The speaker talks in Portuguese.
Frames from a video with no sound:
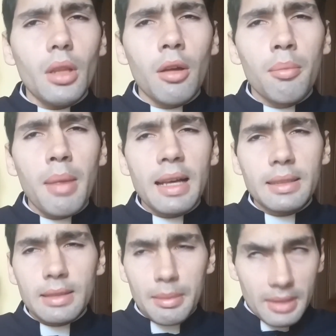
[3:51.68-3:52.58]

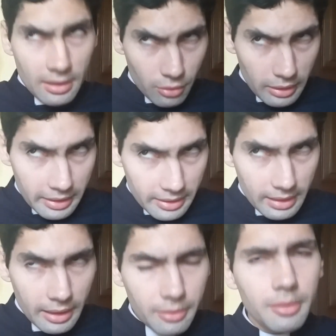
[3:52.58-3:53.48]
mas na missa solene,
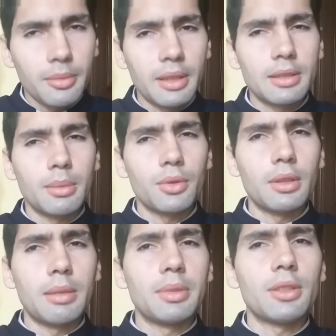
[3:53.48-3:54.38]
claro, né, estamos
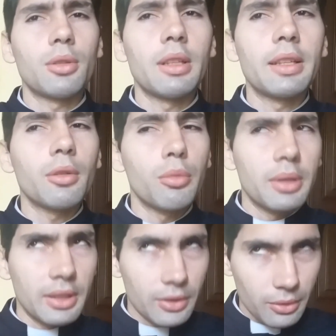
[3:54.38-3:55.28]
falando da missa solene, com
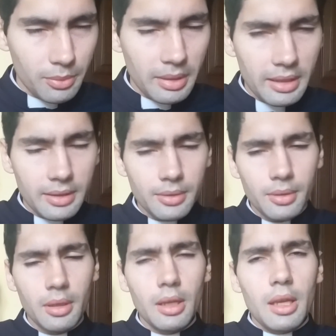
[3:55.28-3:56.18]
ministros para
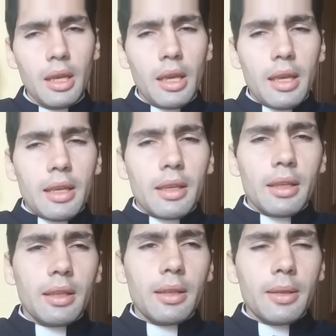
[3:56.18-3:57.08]
isso,
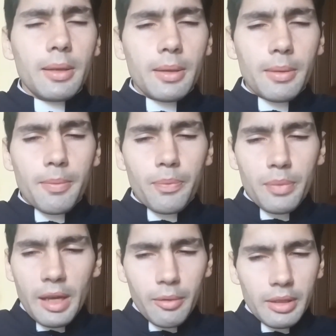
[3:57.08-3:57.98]
e
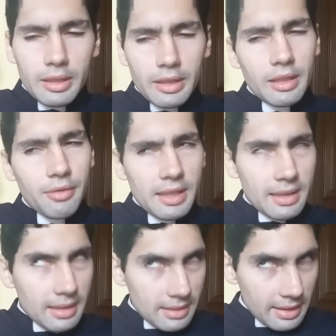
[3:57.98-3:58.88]
não, ele, ele faz
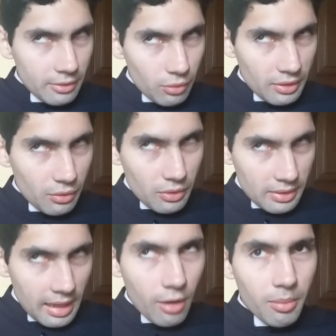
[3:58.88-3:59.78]
essas leituras dos
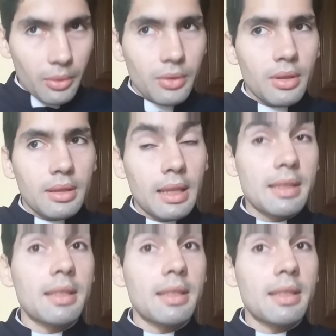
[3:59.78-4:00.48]
salmos, das